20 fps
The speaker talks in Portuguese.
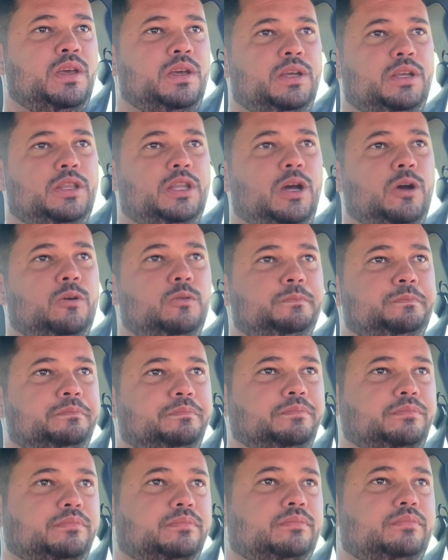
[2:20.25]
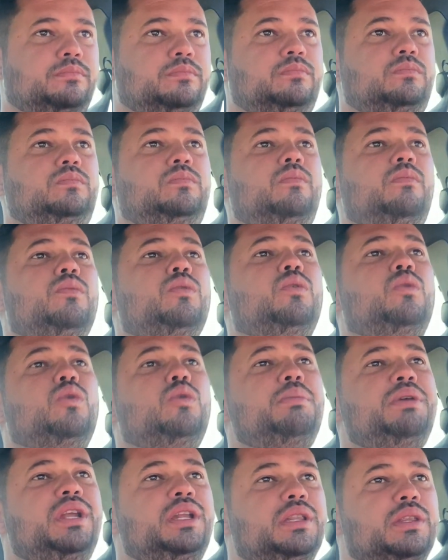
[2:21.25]
Então, os
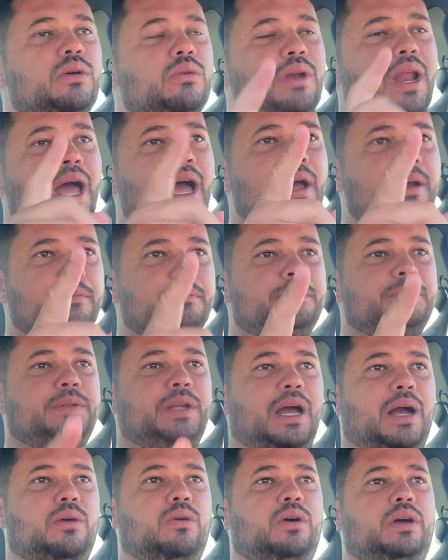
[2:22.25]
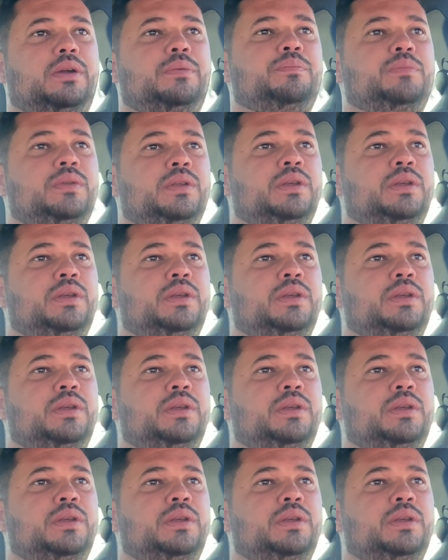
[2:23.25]
meninos estão lá agora.